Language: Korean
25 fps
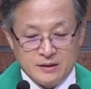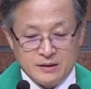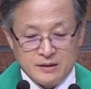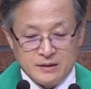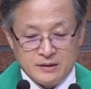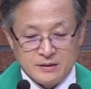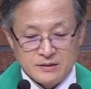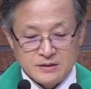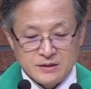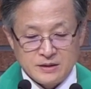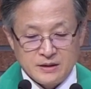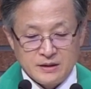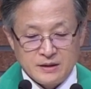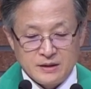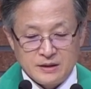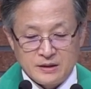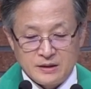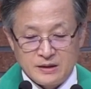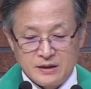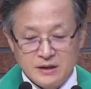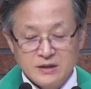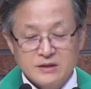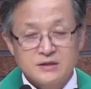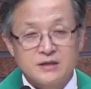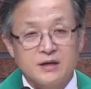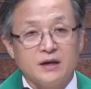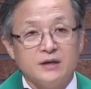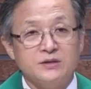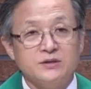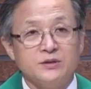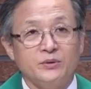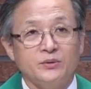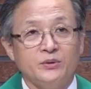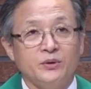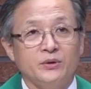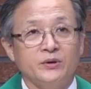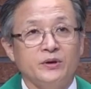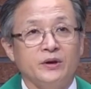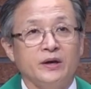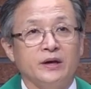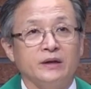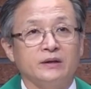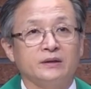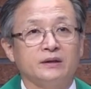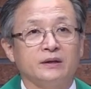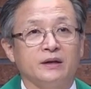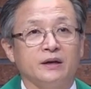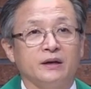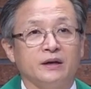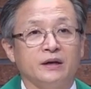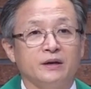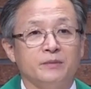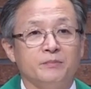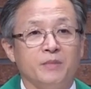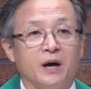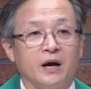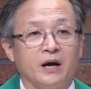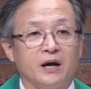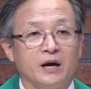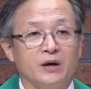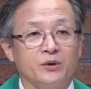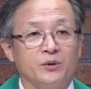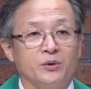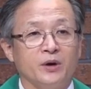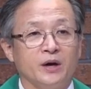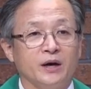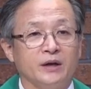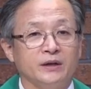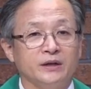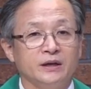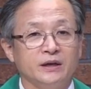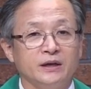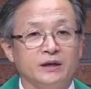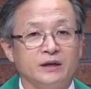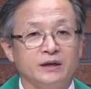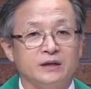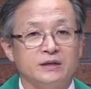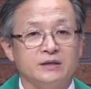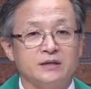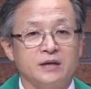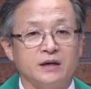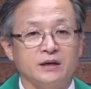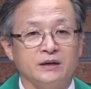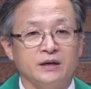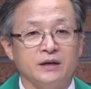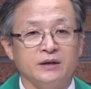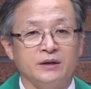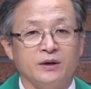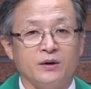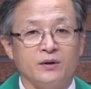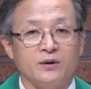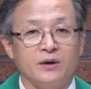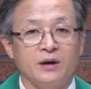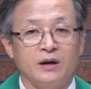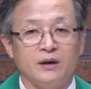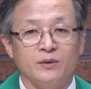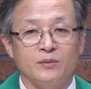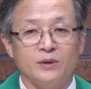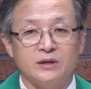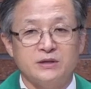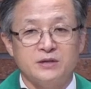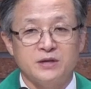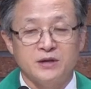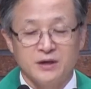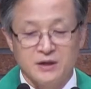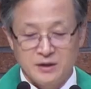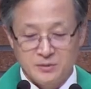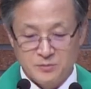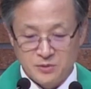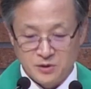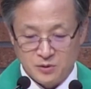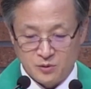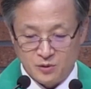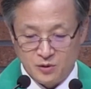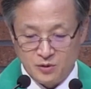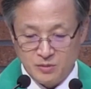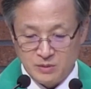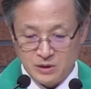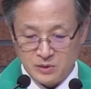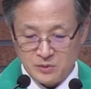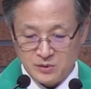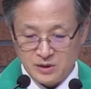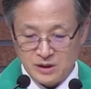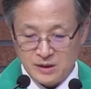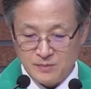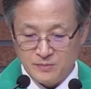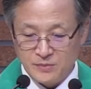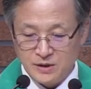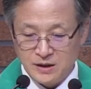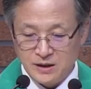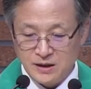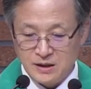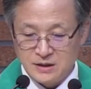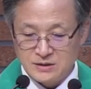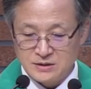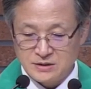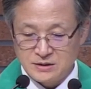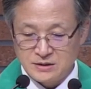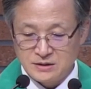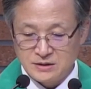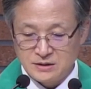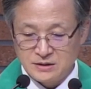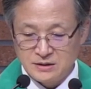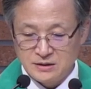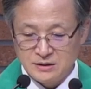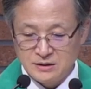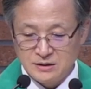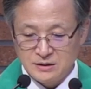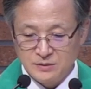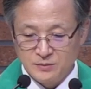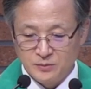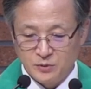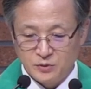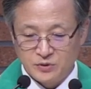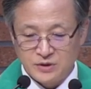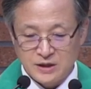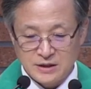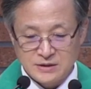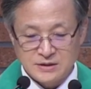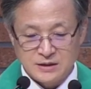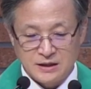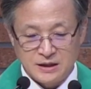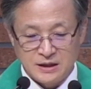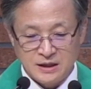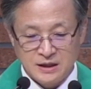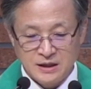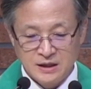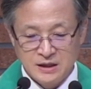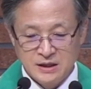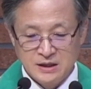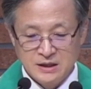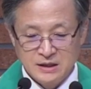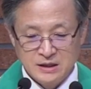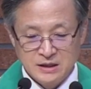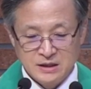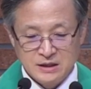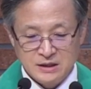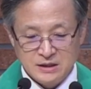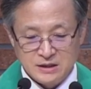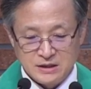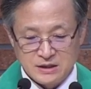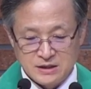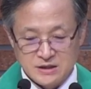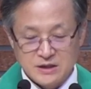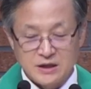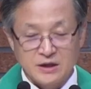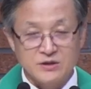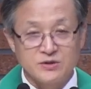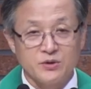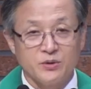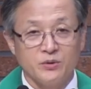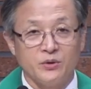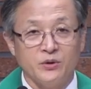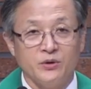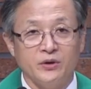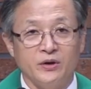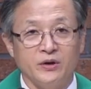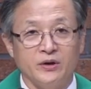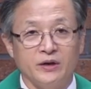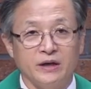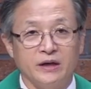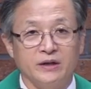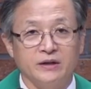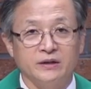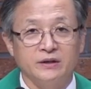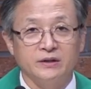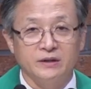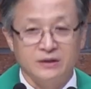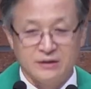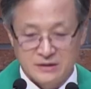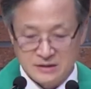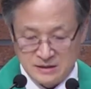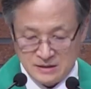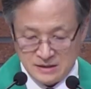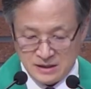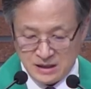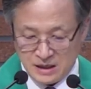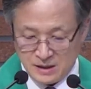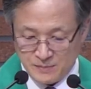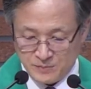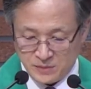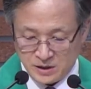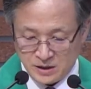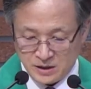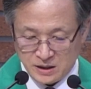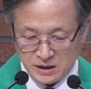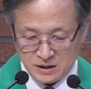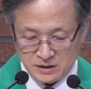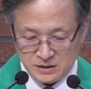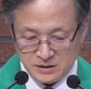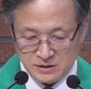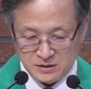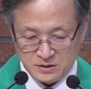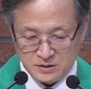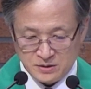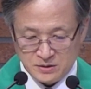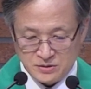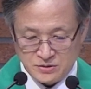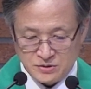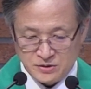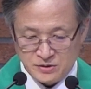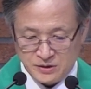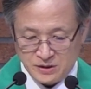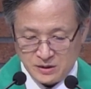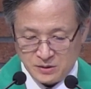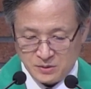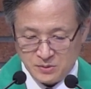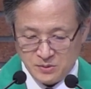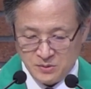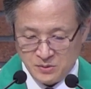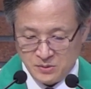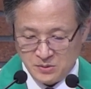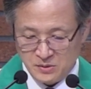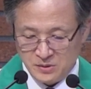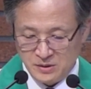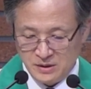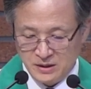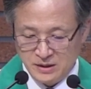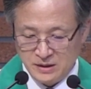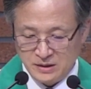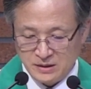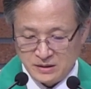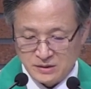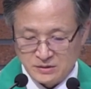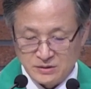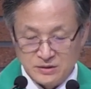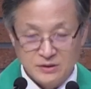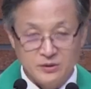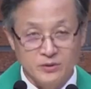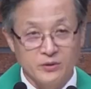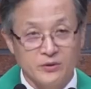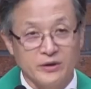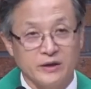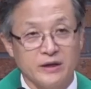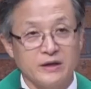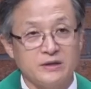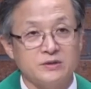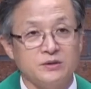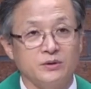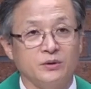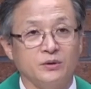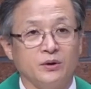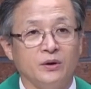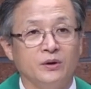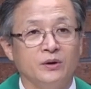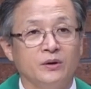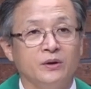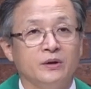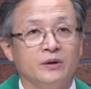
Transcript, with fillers: 이제 1차 전도 여행 때 마가 요한이 자기의 역할과 책임을 올바로 감당하지 못하자 2차 전도 여행에는 함께 가기를 거절했고 그 일로 인해서